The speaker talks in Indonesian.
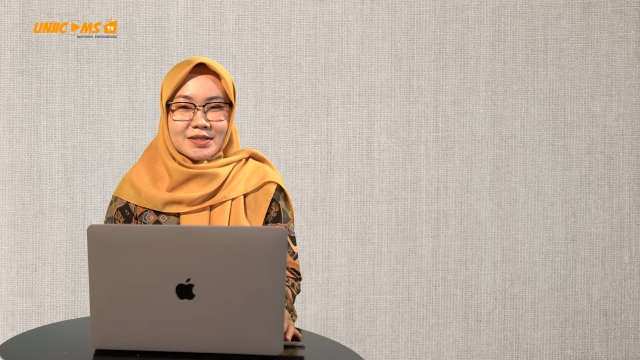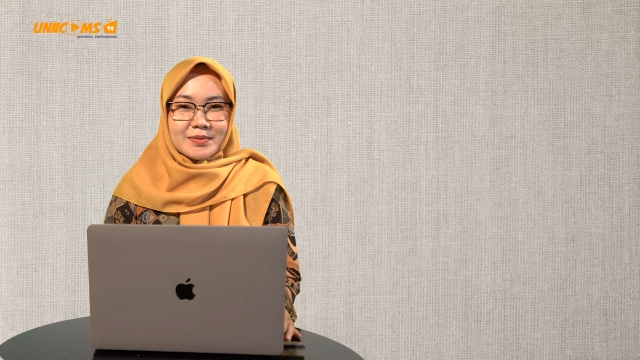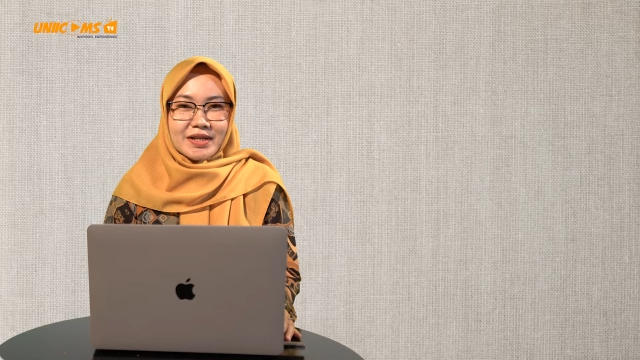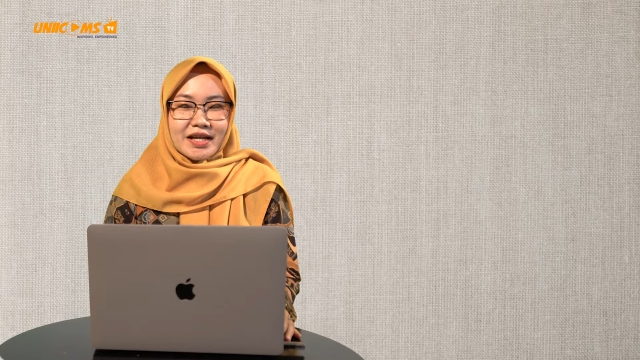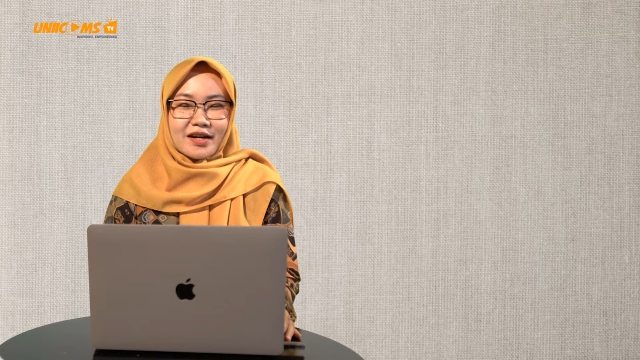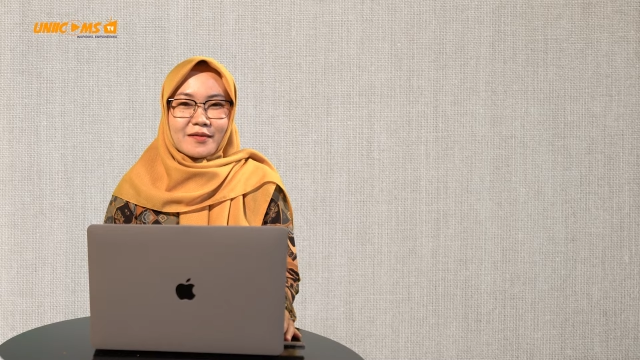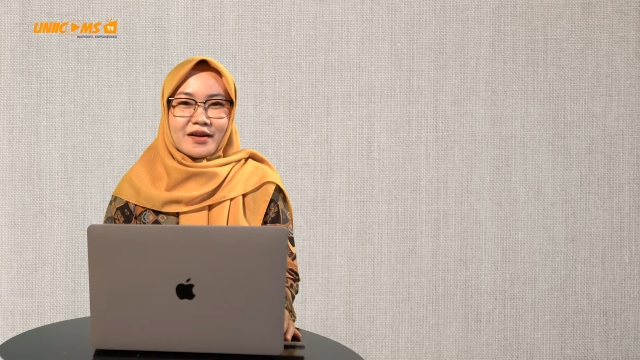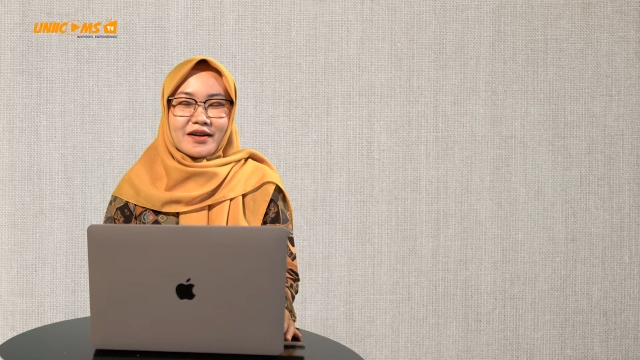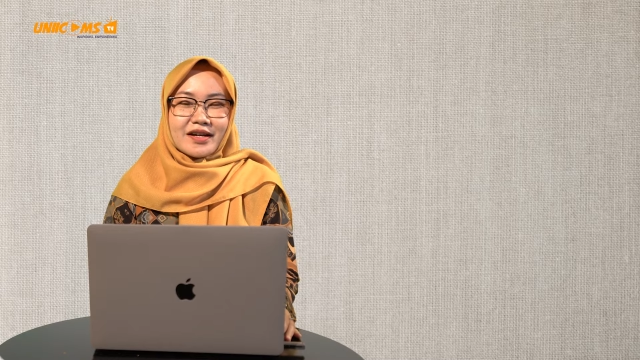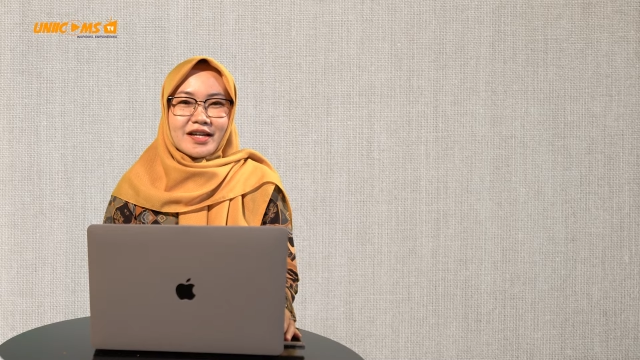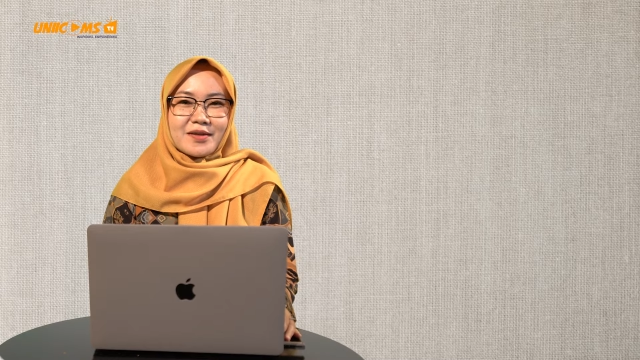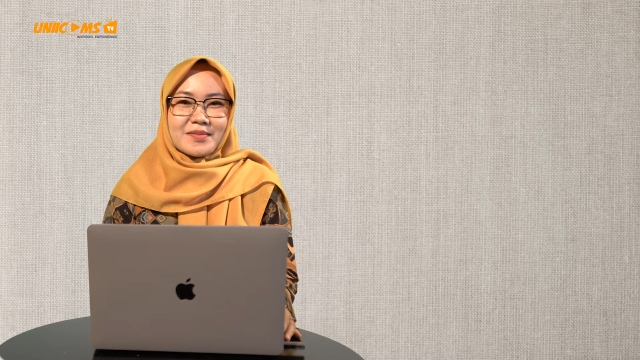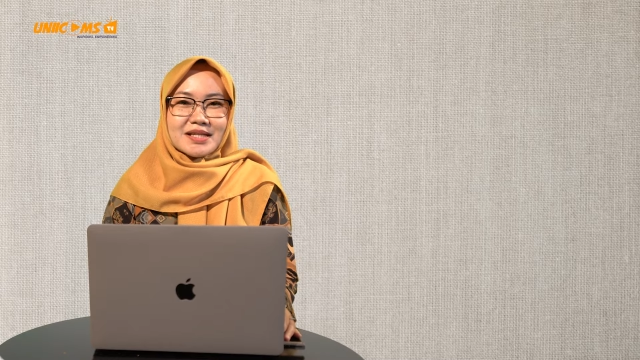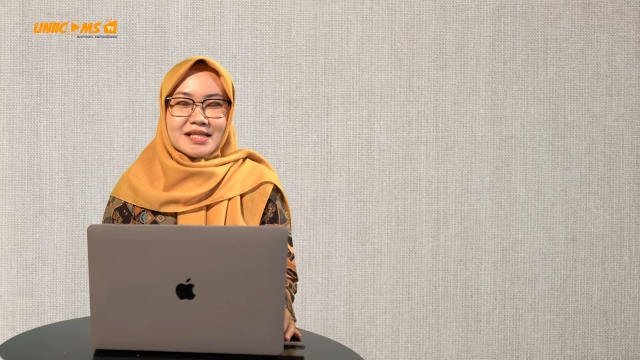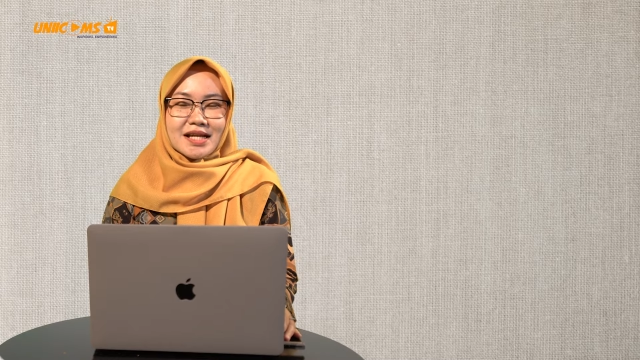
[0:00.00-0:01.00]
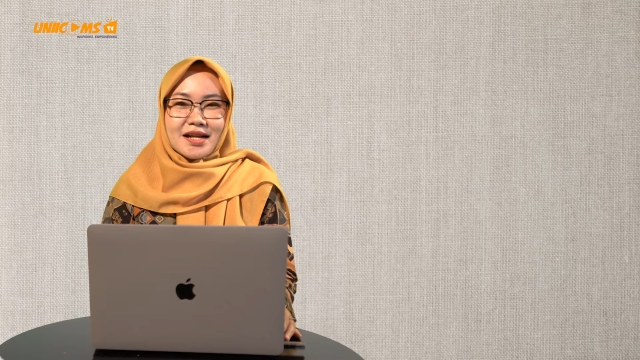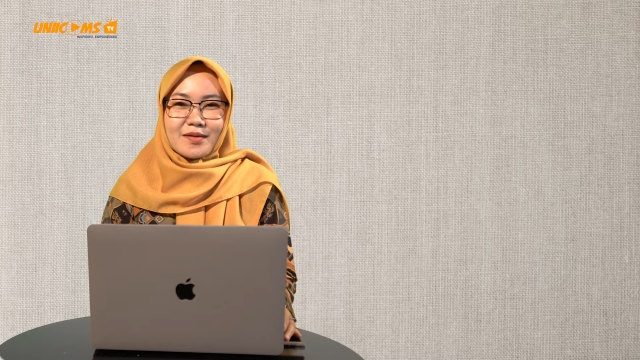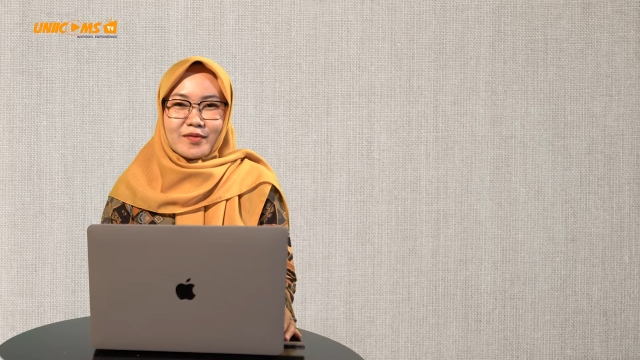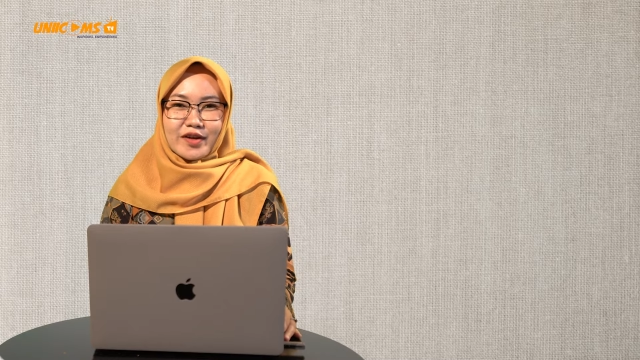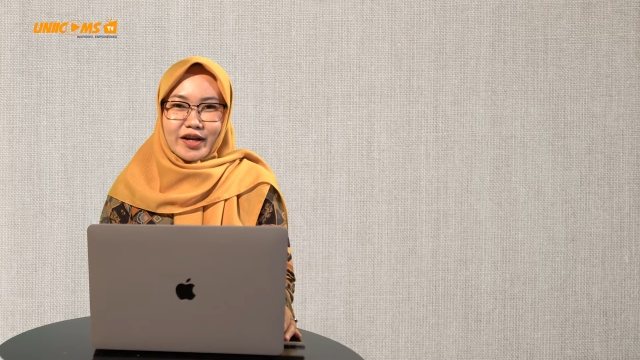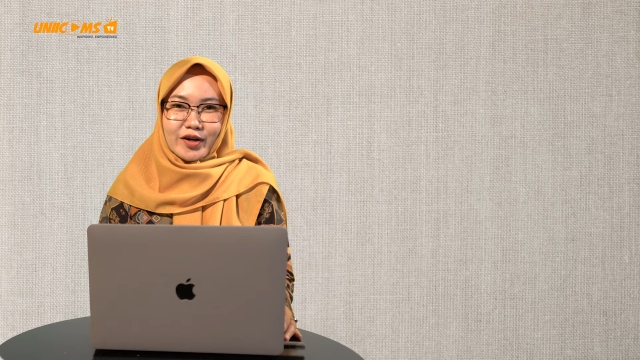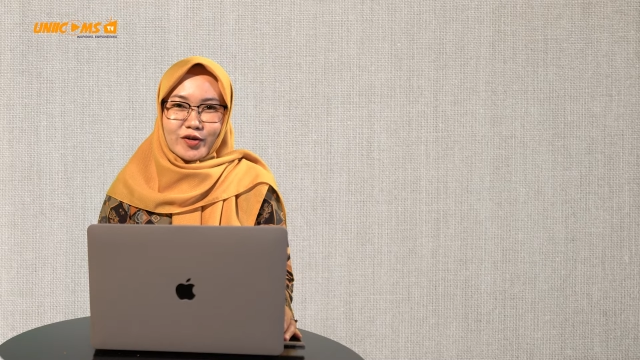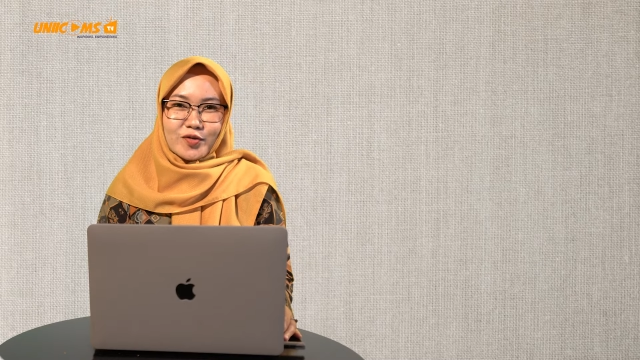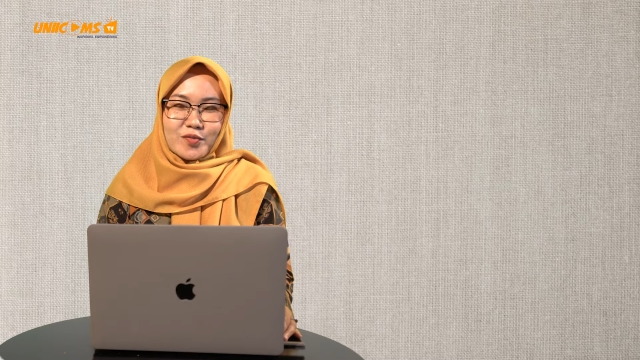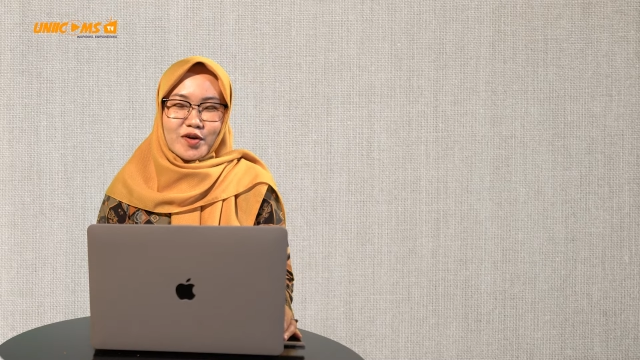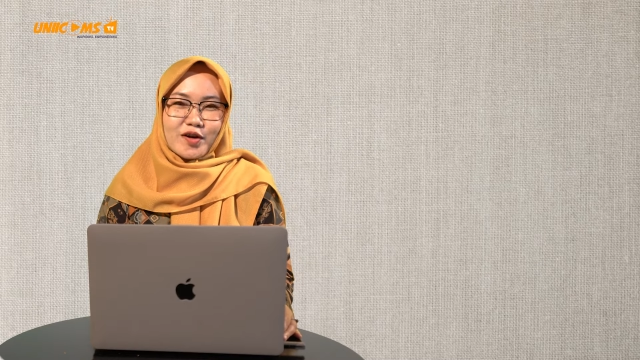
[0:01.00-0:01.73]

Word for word: Bismillahirrahmanirrahim. Assalamualaikum